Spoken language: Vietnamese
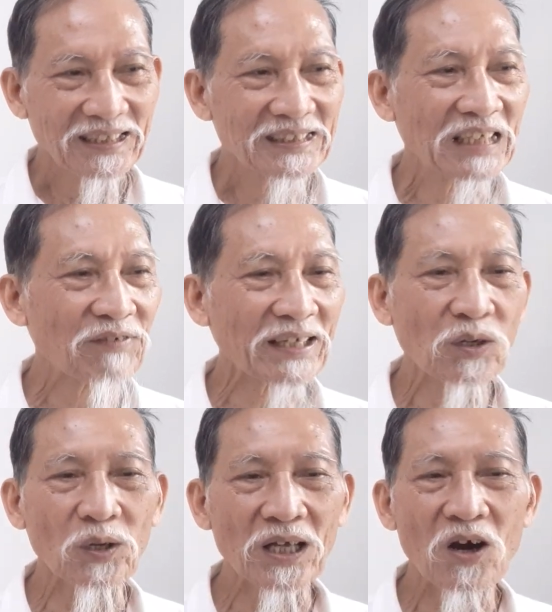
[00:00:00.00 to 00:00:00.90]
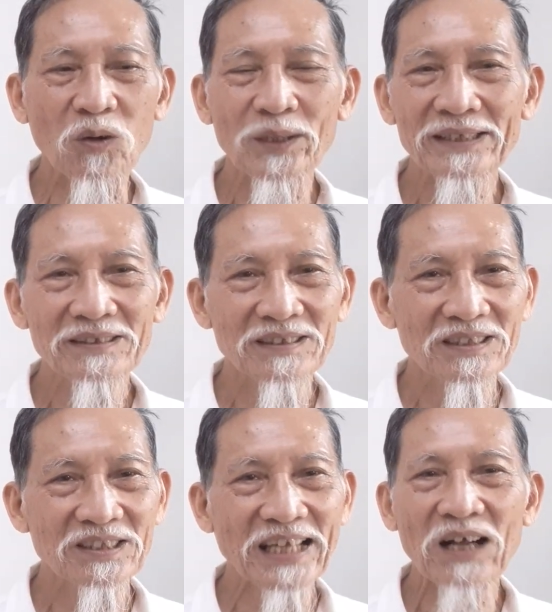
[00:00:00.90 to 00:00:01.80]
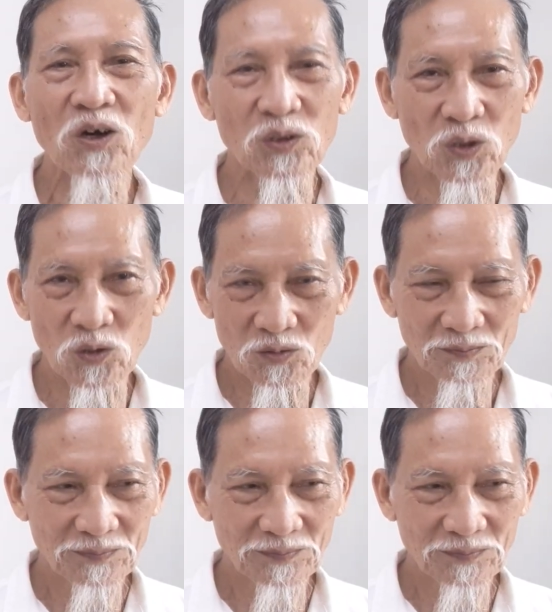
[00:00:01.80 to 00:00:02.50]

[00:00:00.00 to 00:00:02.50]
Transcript: thì phải đổi họ Nguyễn sang họ Đỗ